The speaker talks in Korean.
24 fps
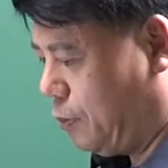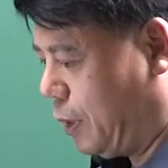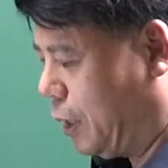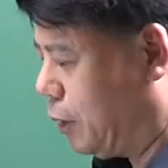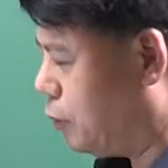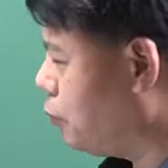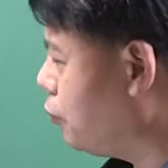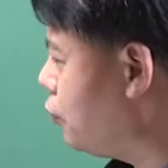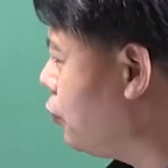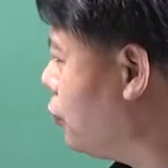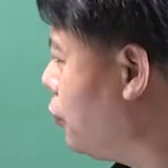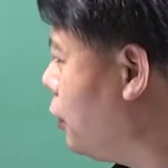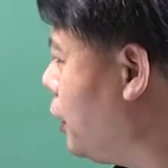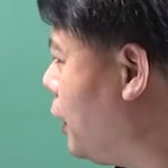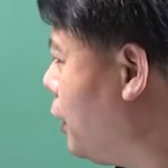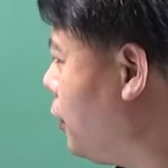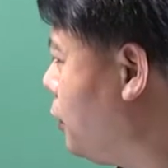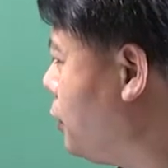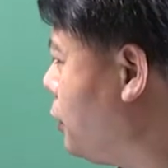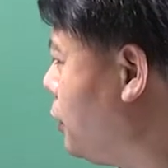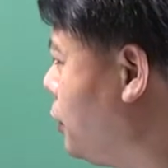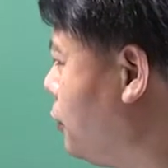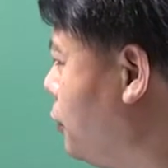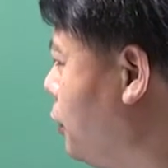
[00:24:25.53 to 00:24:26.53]
바로 풀게요.
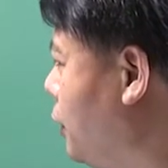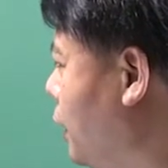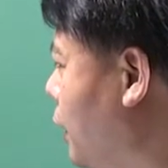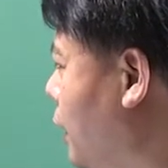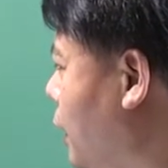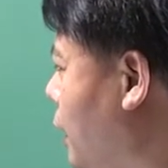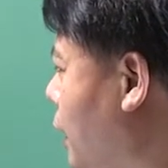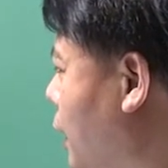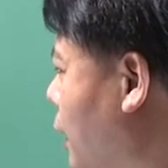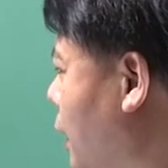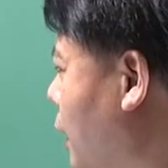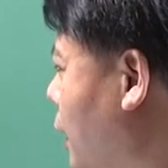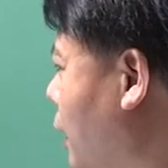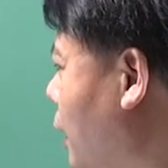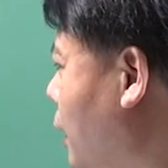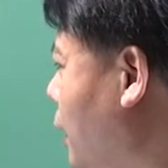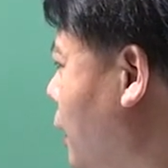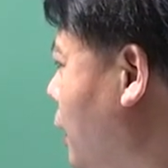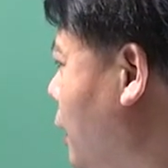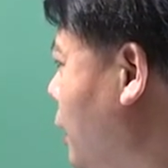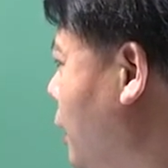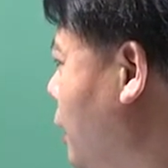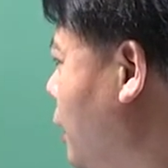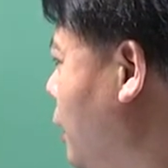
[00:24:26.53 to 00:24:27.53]

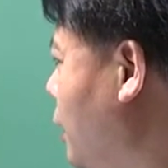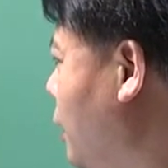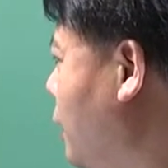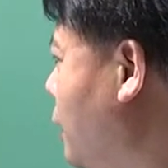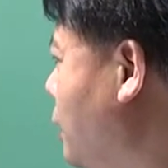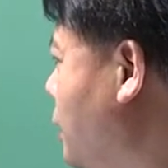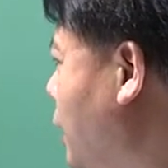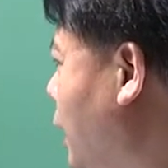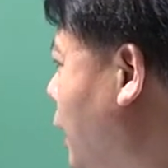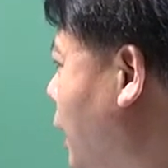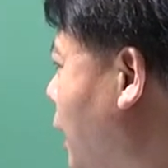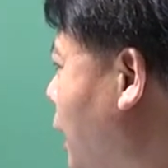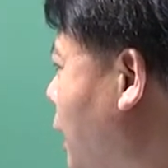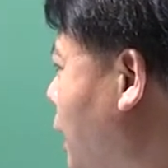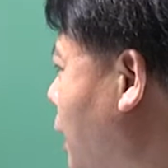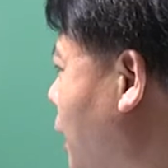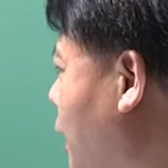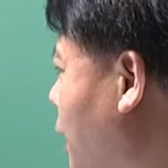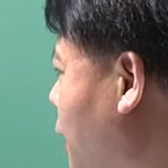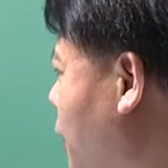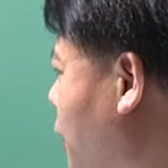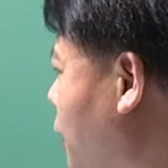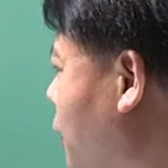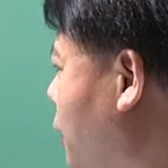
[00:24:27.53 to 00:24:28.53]
쉬우니까 자,
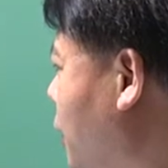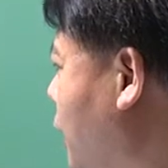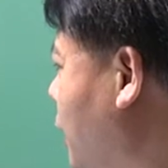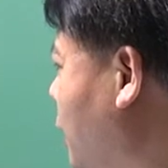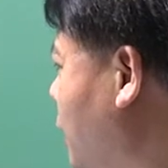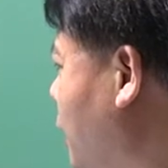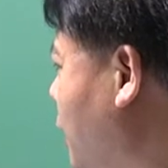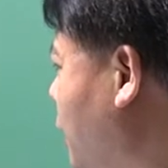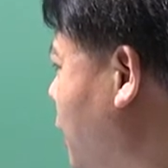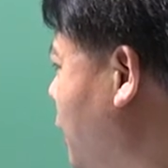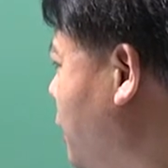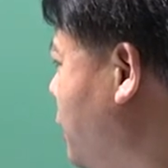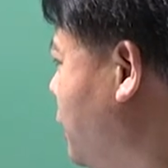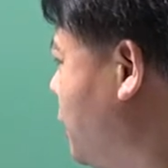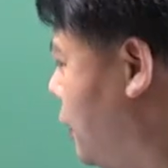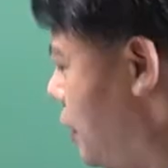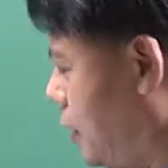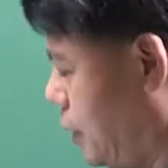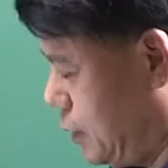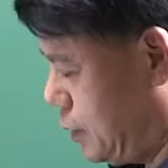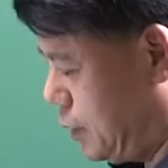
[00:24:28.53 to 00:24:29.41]
IA는 어떻게 한다 그랬어?